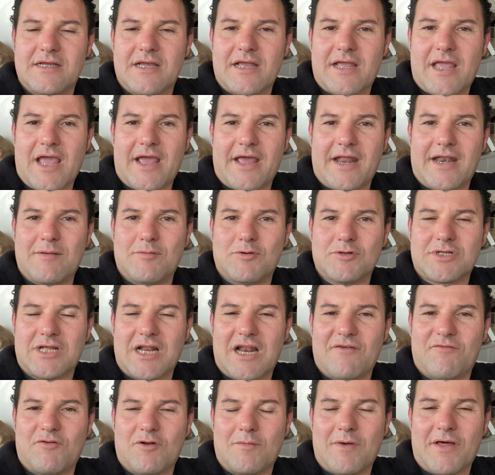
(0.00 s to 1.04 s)
que creemos que
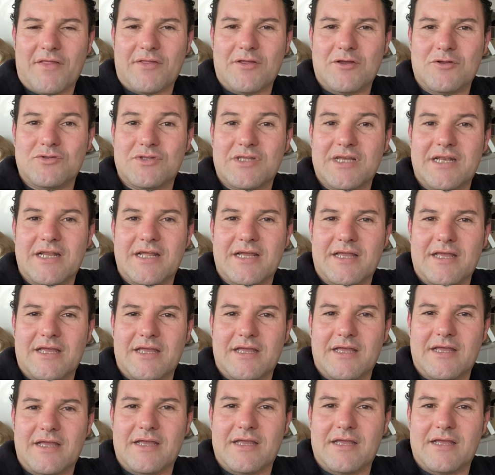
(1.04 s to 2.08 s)
la formación tiene
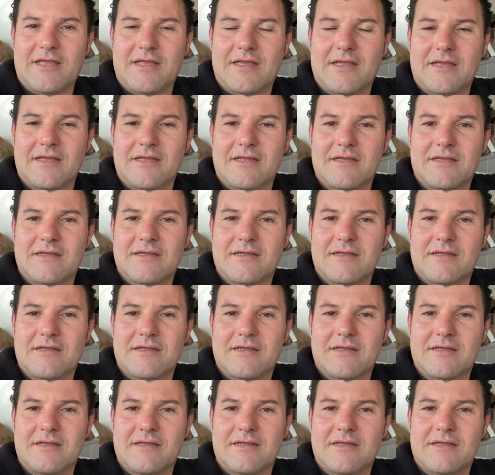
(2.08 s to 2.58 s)
que,